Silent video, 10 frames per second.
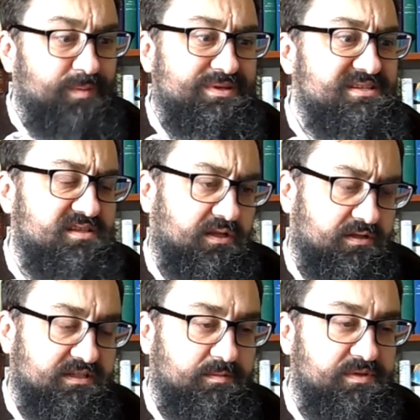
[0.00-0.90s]
Мама не
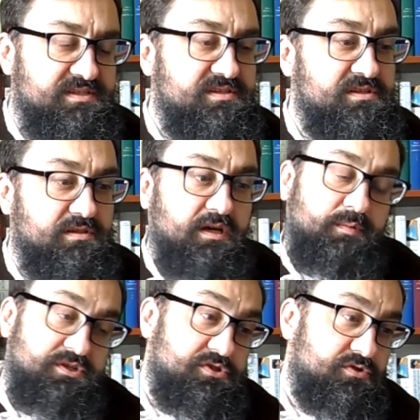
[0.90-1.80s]
знала, как объяснить
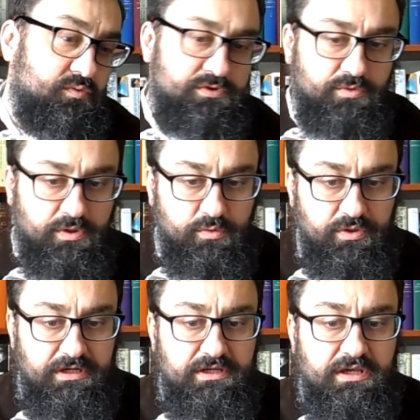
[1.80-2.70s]
догматическую
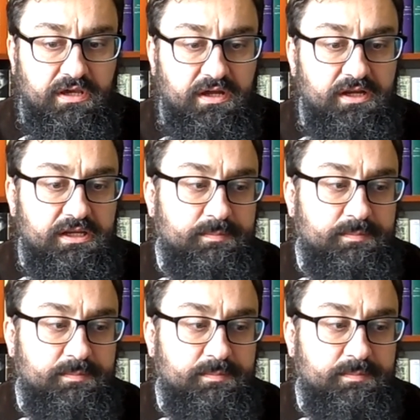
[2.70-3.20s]
сторону религии,